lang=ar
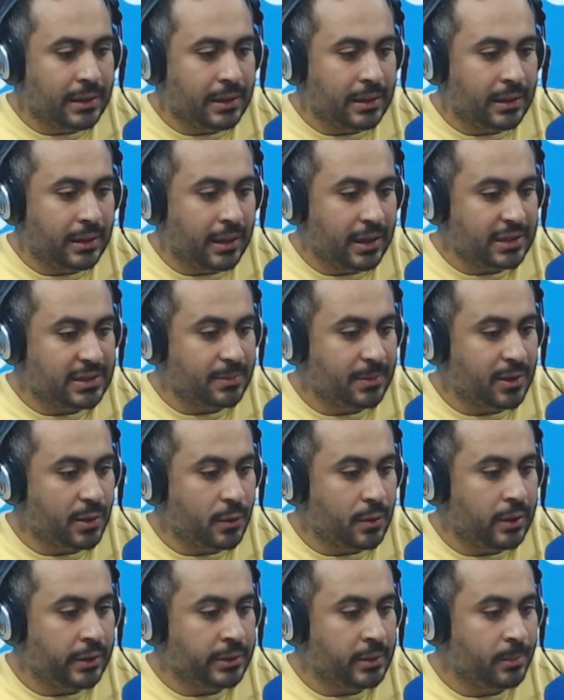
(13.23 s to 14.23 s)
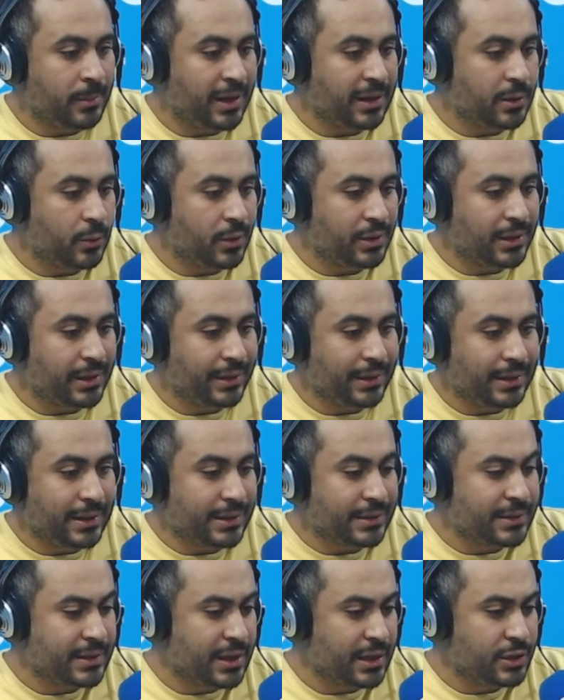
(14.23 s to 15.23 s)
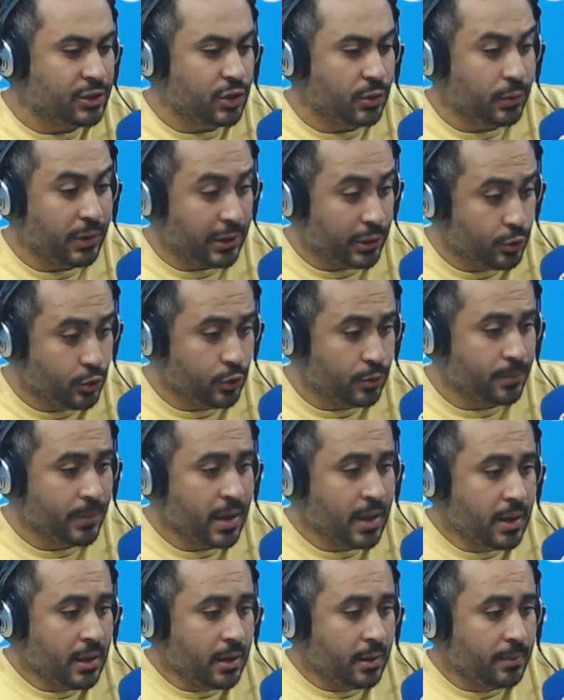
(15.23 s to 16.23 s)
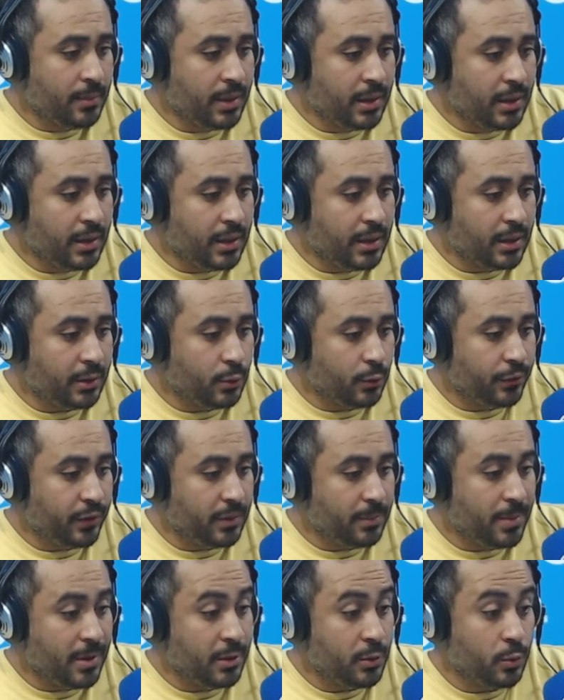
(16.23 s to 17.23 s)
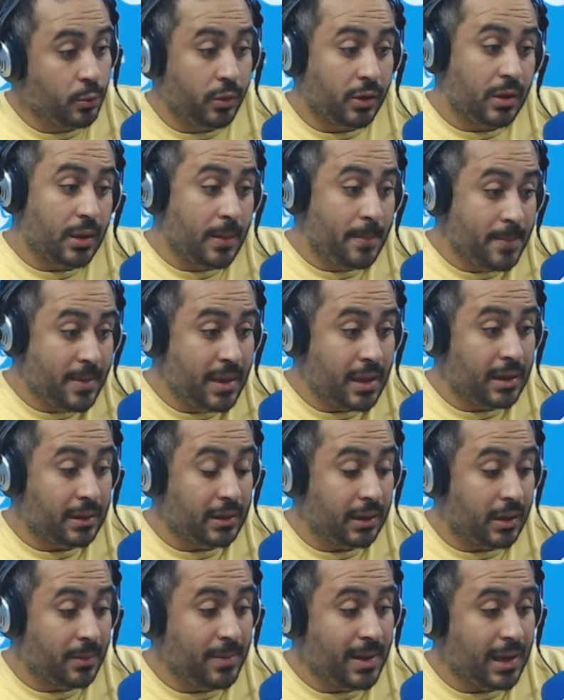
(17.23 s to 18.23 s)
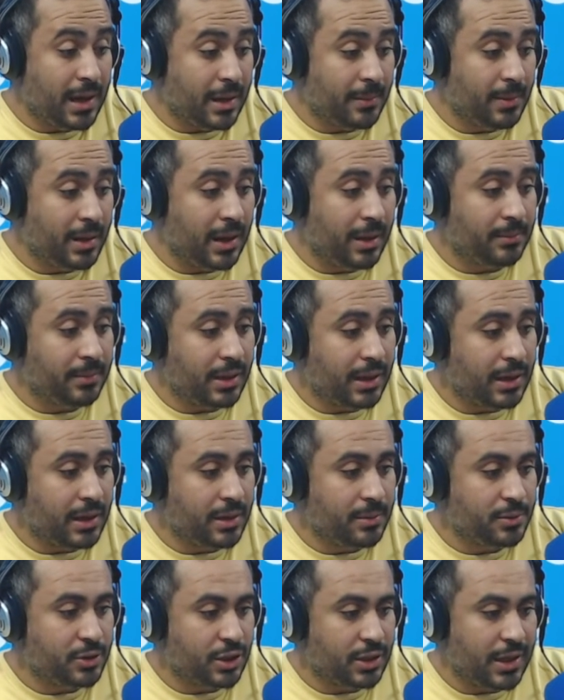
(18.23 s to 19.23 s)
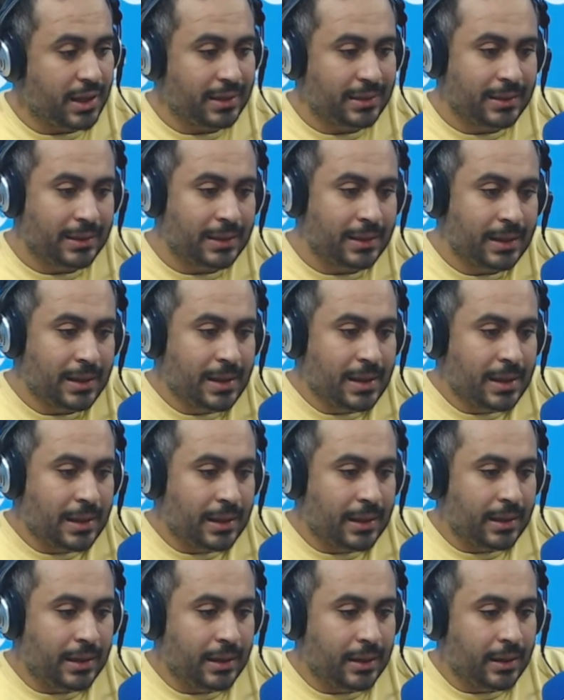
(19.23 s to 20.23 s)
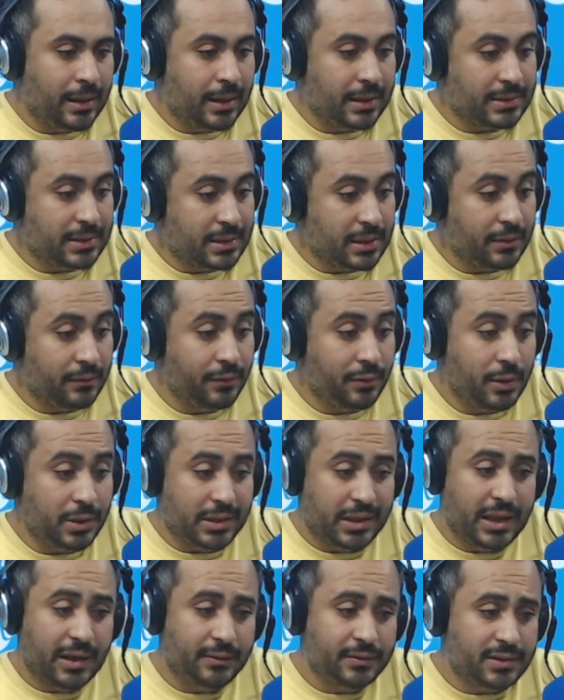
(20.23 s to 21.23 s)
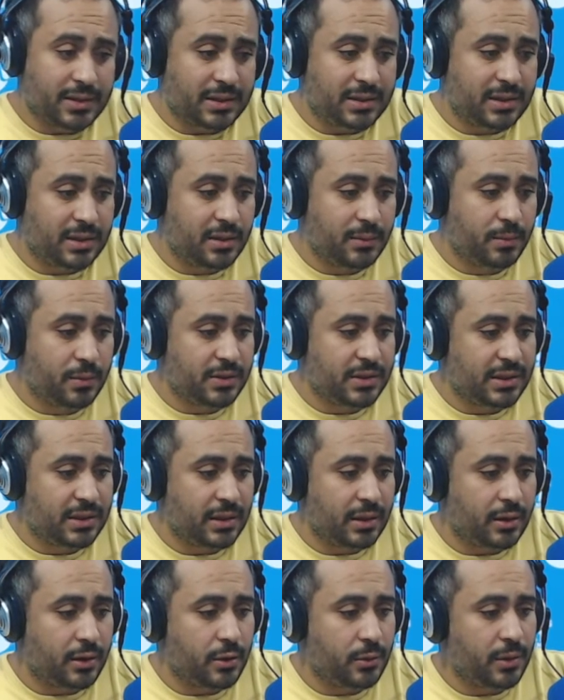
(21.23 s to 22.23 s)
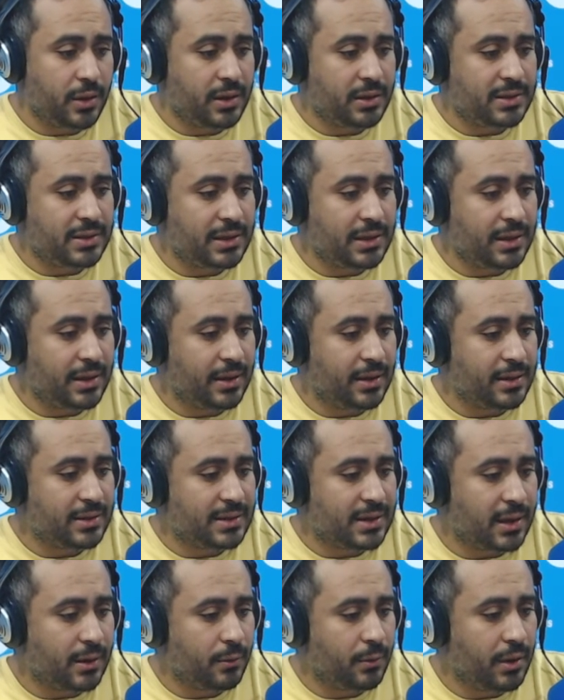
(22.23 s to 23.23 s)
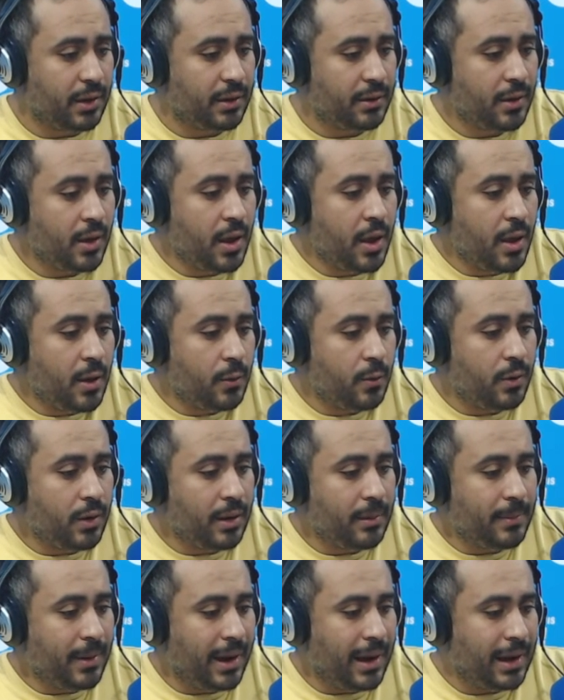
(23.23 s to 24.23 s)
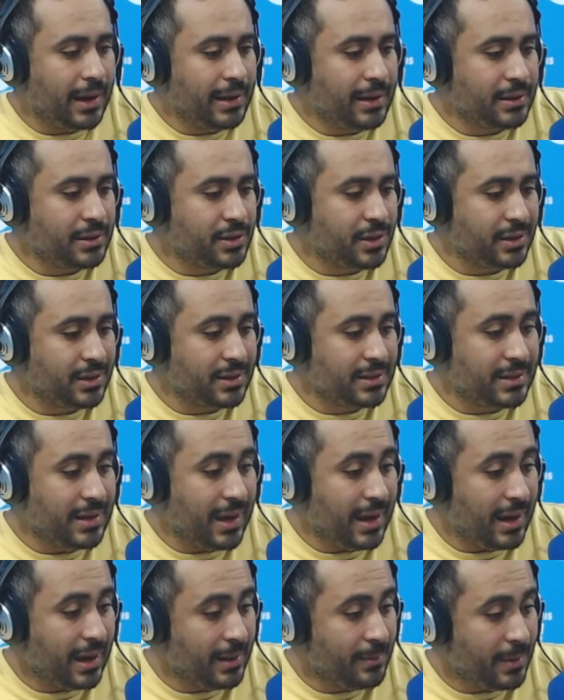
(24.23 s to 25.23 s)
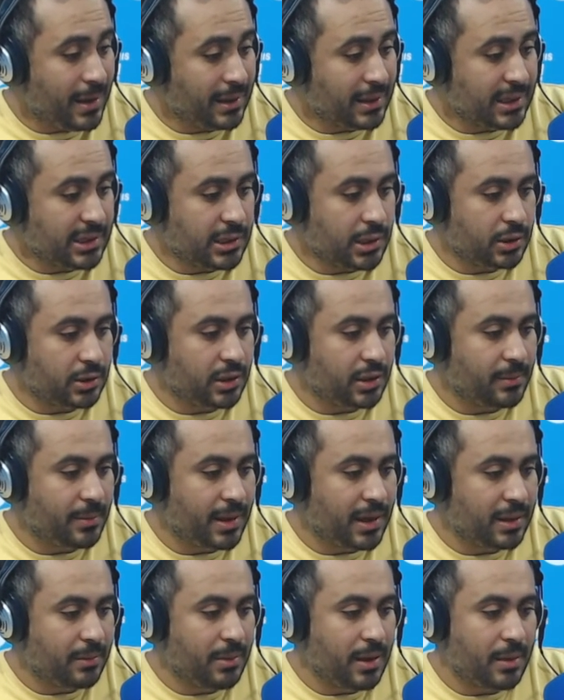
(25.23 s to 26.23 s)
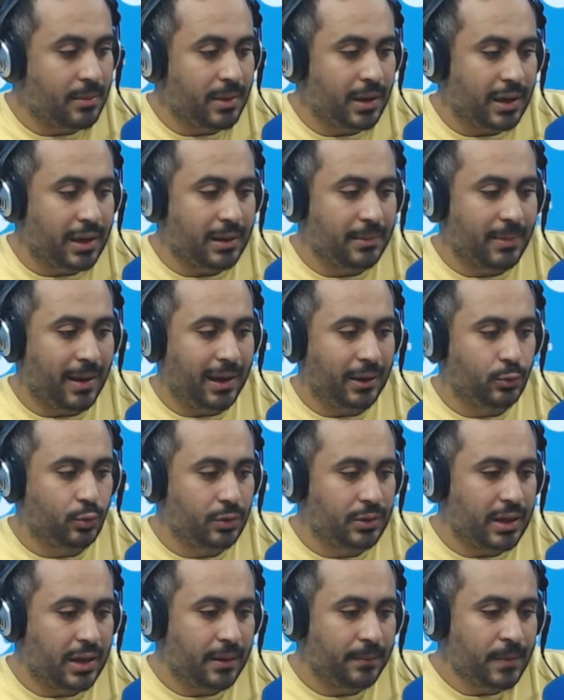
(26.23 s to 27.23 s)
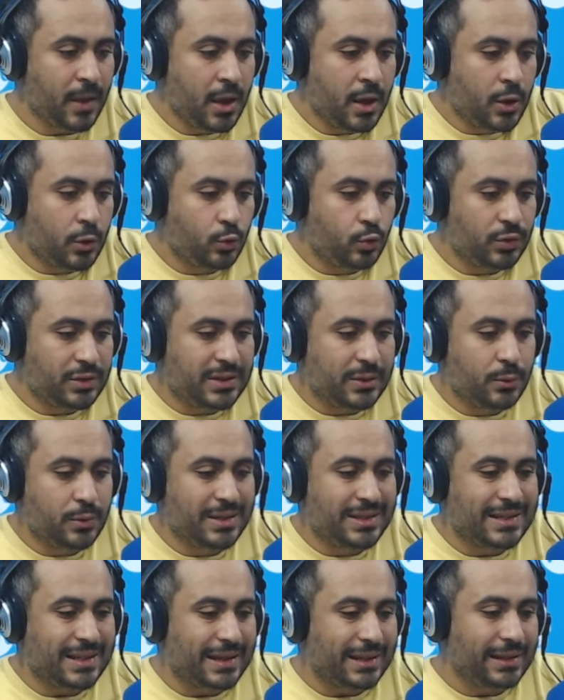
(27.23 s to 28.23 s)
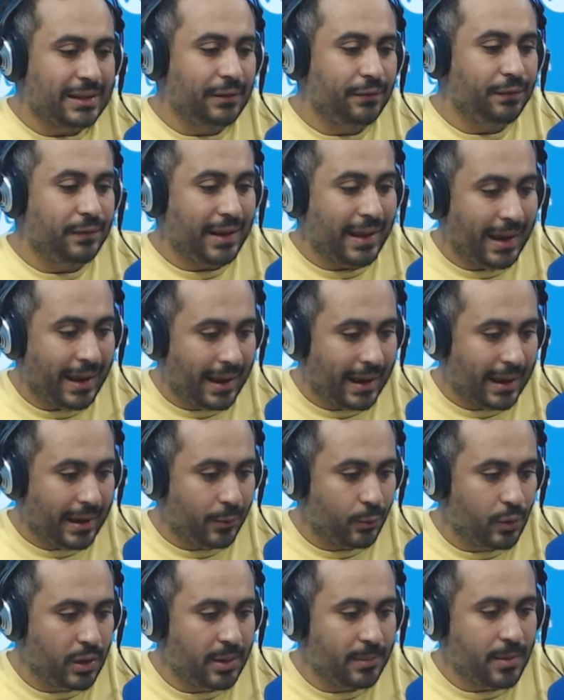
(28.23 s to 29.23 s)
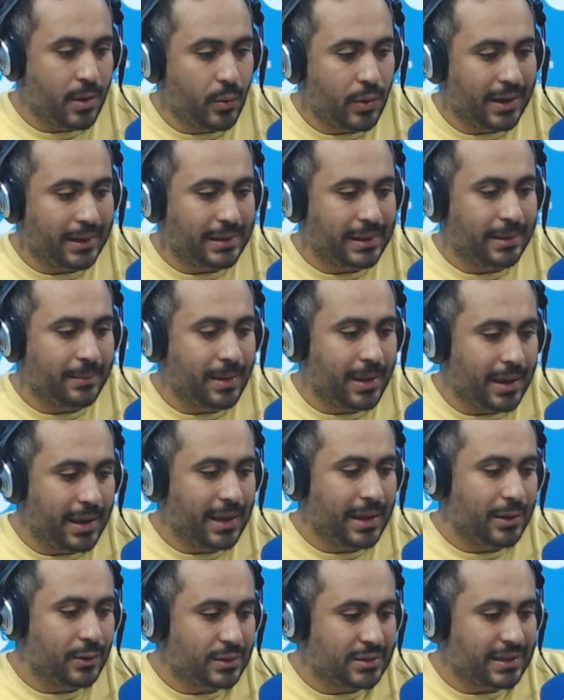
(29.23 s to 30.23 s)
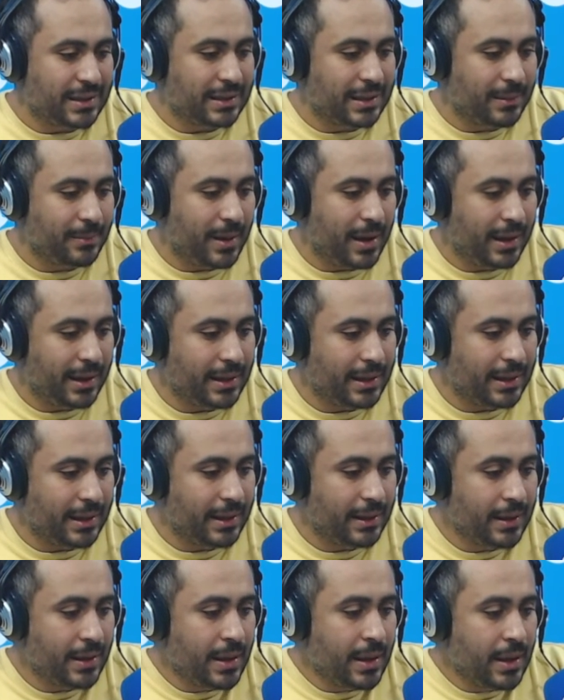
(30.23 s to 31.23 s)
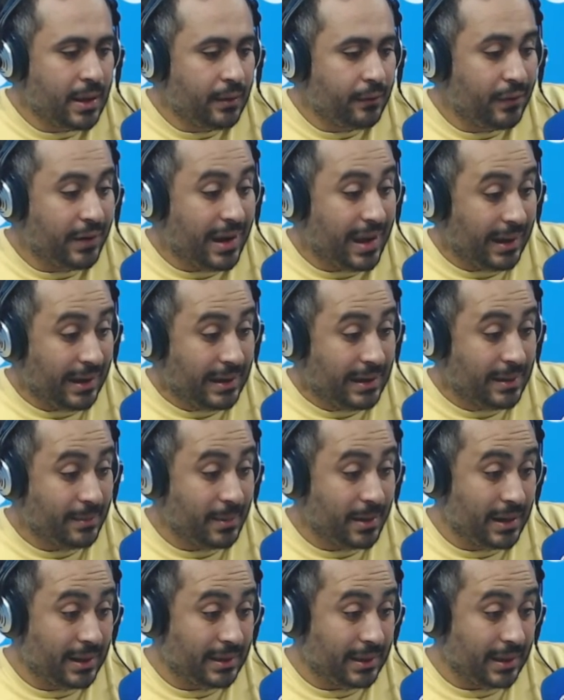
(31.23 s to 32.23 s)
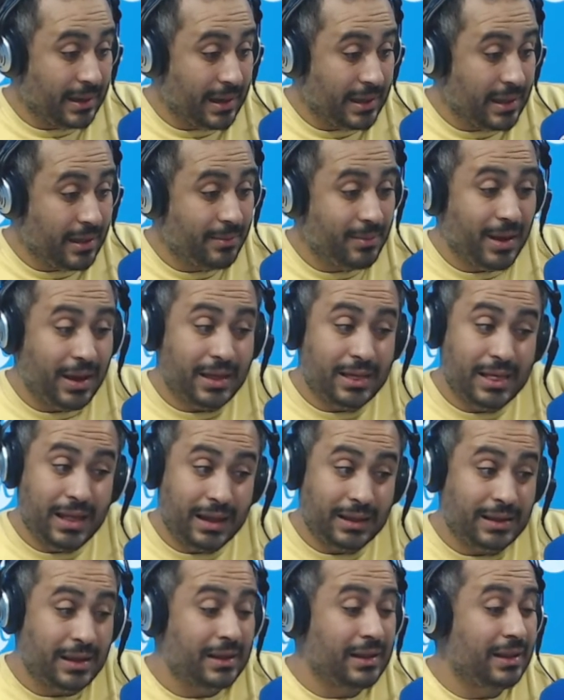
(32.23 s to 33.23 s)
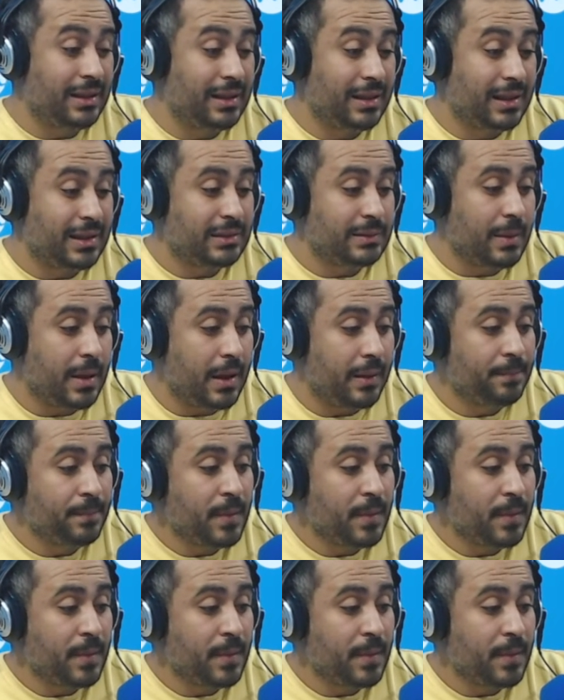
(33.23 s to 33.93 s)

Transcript: حسب توقعات المعهد الوطني للرصد الجوي اليوم باللي تفيد بانه كميات كبيره من الامطار اللي باش تتهاطل آه، خاصه في ولايه قفصه سيدي بوزيد القروان سليان الزغوان ومحالين جهه الساحل مع تساقط البرد باماكن محدوده توصي وزاره الفلاحه والموارد المائيه والصيد البحري فلاحين المناطق هذه باخذ الاحتياطات اللازمه